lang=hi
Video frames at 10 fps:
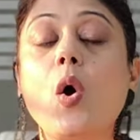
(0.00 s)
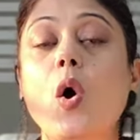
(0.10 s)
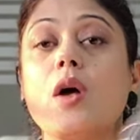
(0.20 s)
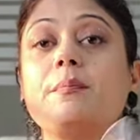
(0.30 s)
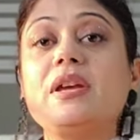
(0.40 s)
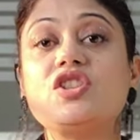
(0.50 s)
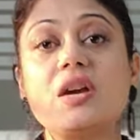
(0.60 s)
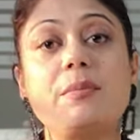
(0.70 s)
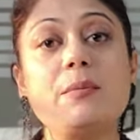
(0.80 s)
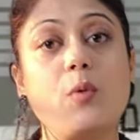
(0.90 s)
और
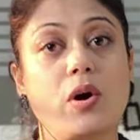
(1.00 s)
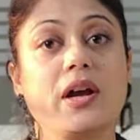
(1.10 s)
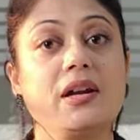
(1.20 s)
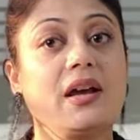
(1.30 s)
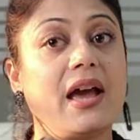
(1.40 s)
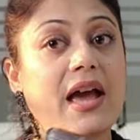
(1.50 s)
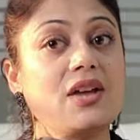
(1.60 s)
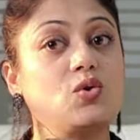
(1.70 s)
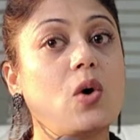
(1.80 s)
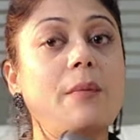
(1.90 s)
पीछे भी पॉकेट है
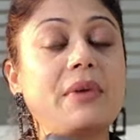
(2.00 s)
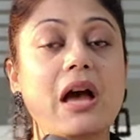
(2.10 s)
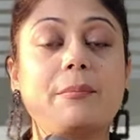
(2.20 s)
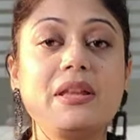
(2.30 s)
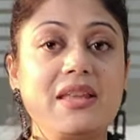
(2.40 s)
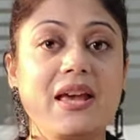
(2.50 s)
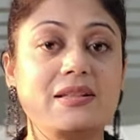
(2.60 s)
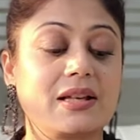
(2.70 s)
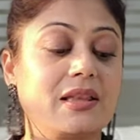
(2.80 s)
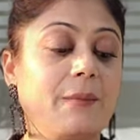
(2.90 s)
जो आप यहाँ पे देख
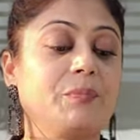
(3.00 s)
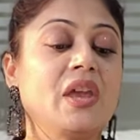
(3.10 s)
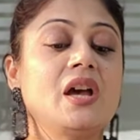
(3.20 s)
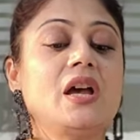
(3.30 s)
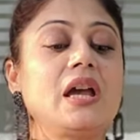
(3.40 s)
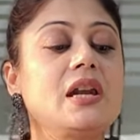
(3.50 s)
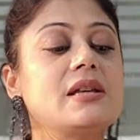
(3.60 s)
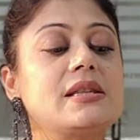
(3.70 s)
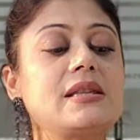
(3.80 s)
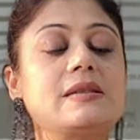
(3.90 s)
सकते हैं इन
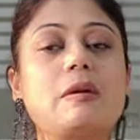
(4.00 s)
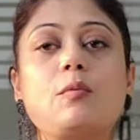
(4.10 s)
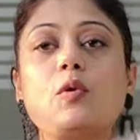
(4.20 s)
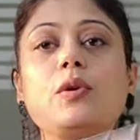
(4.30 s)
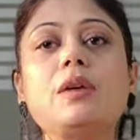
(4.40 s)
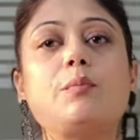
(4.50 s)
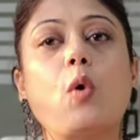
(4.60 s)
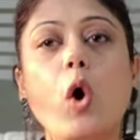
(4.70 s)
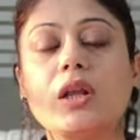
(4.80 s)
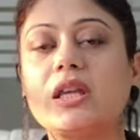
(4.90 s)
अ सेंस मैं बोलूंगी
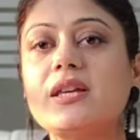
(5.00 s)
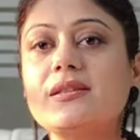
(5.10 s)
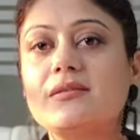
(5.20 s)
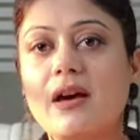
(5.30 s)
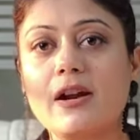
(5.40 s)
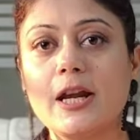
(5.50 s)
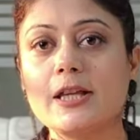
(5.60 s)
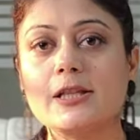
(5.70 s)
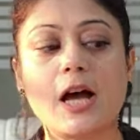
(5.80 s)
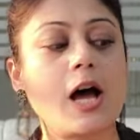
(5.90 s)
बहुत ही
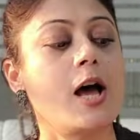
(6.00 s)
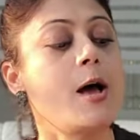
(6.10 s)
स्टर्डी सा